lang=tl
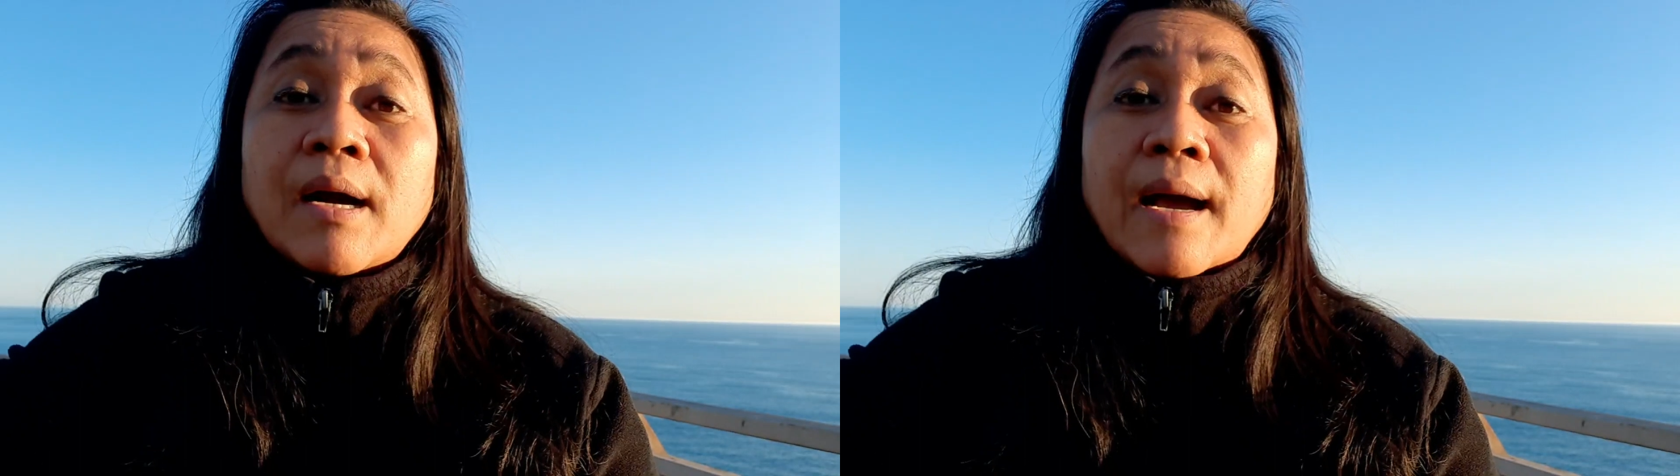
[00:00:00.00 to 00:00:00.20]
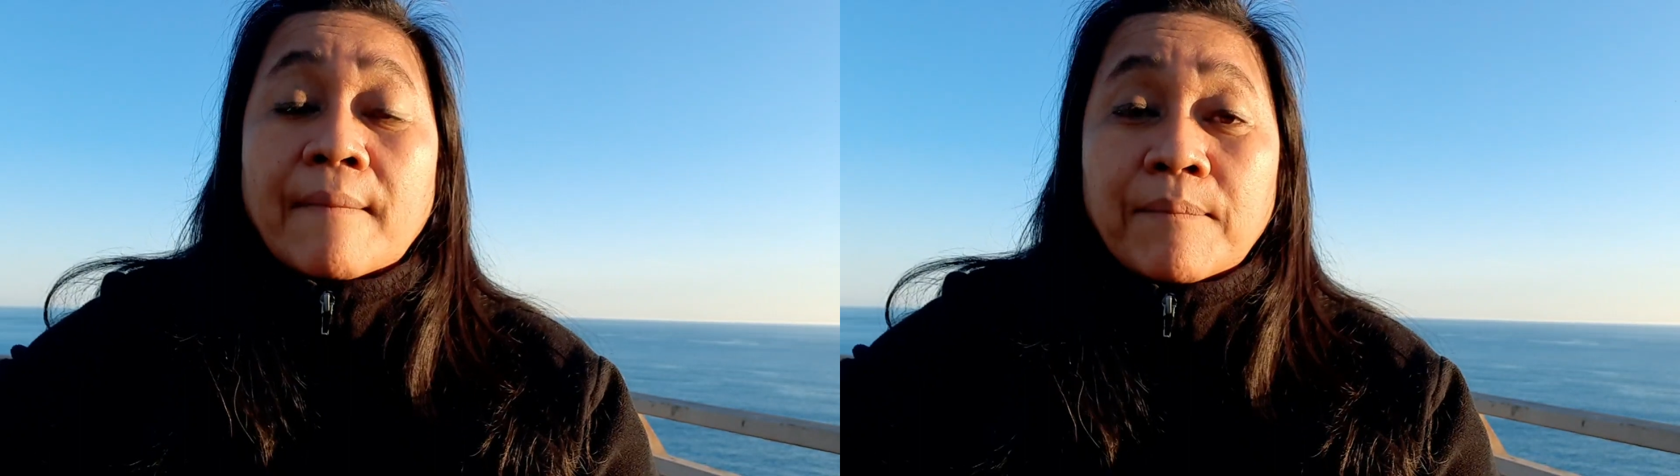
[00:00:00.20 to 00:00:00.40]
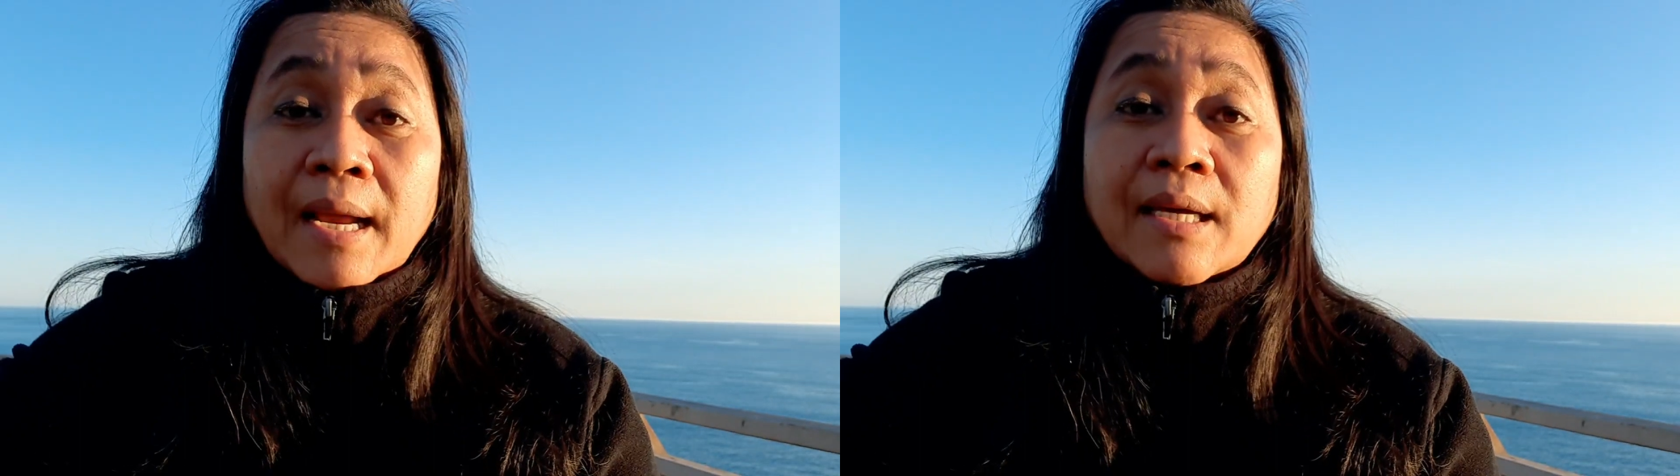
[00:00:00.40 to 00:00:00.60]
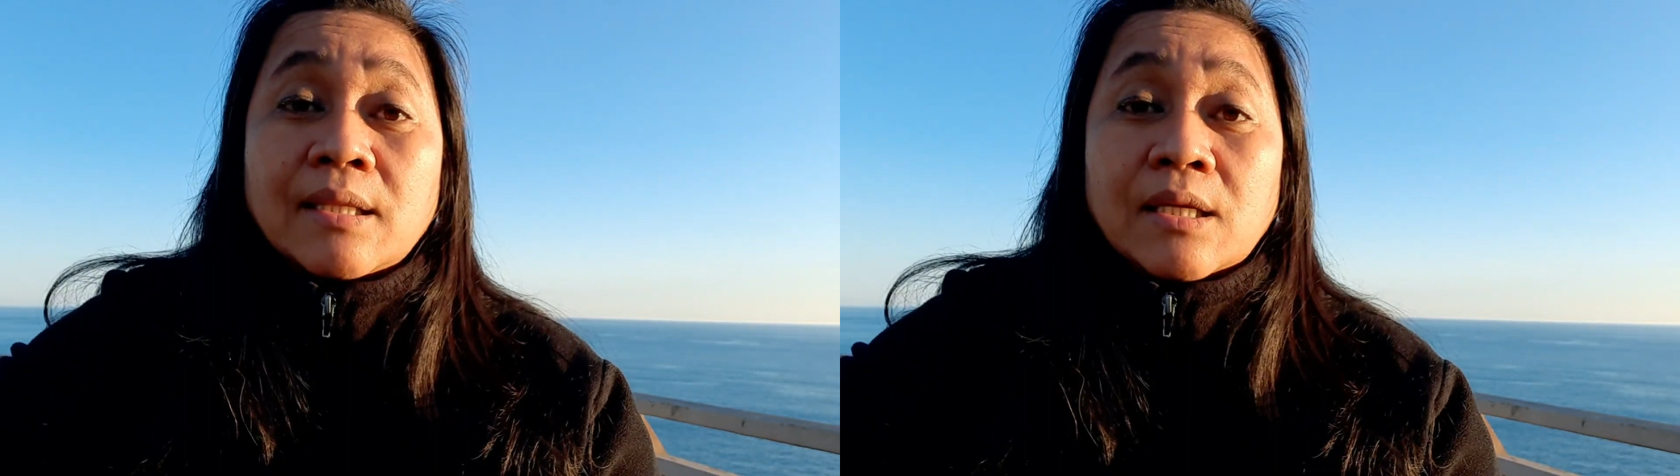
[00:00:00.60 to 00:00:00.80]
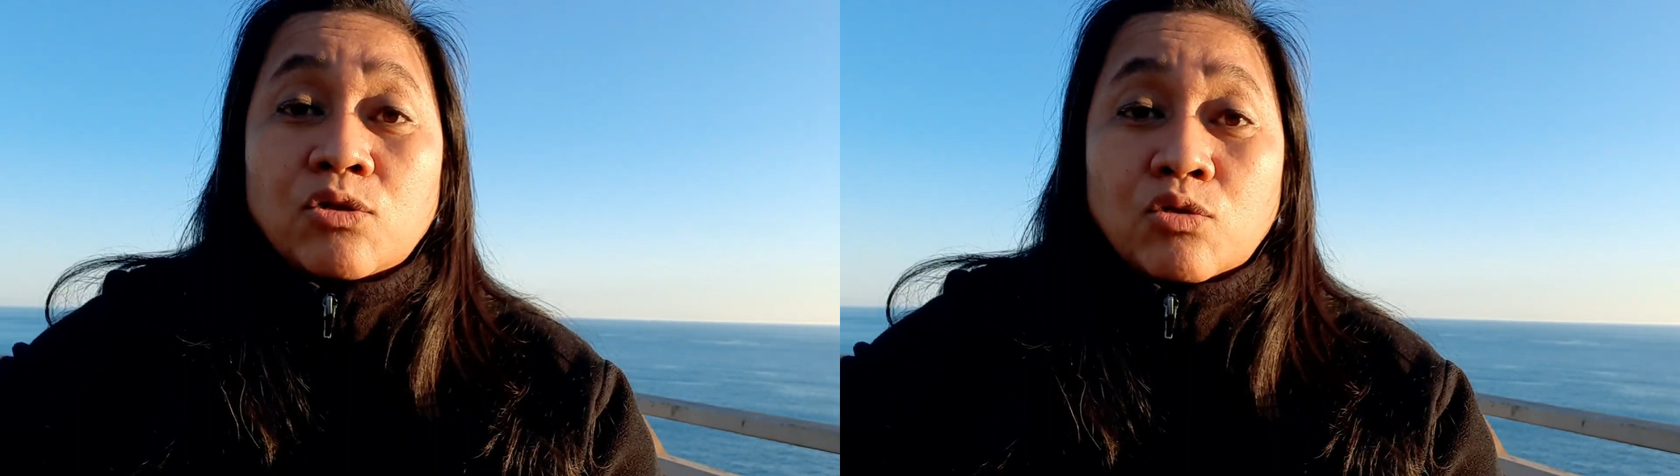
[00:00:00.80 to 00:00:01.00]
mag-apply
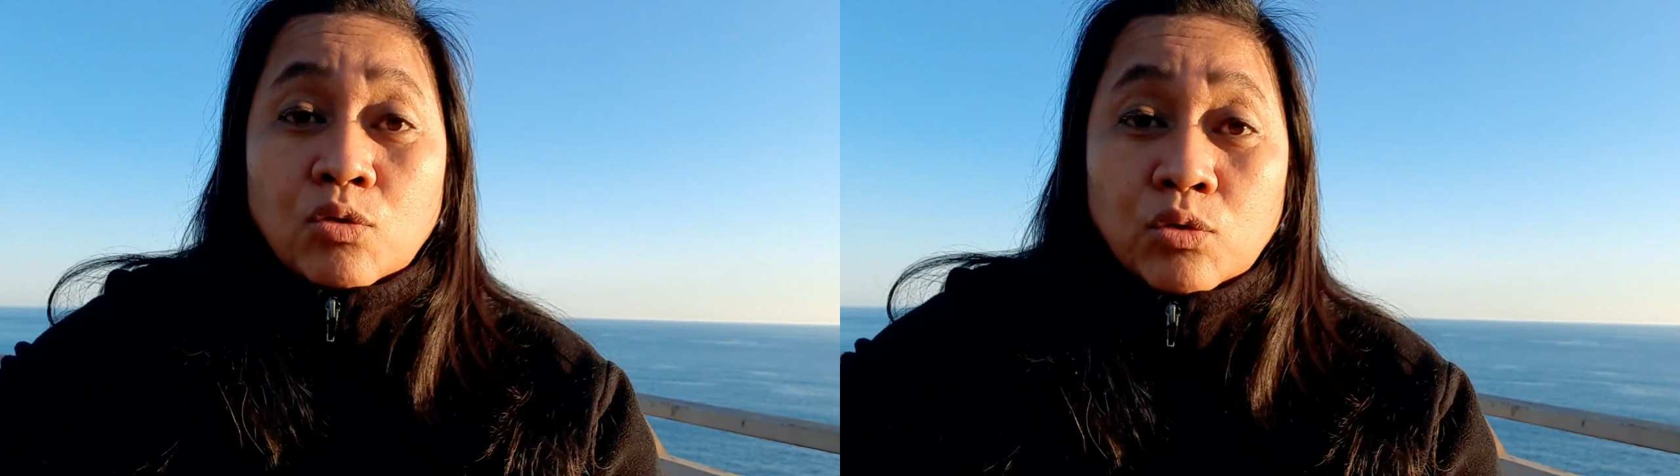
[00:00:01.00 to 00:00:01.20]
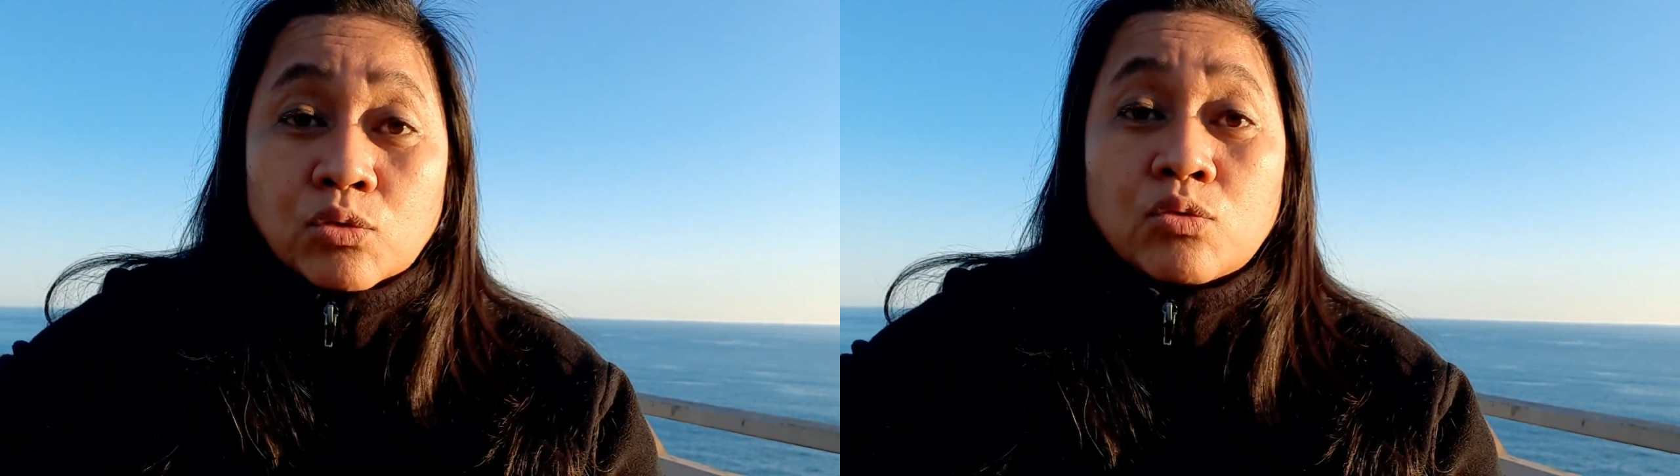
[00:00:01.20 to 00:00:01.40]
din doon.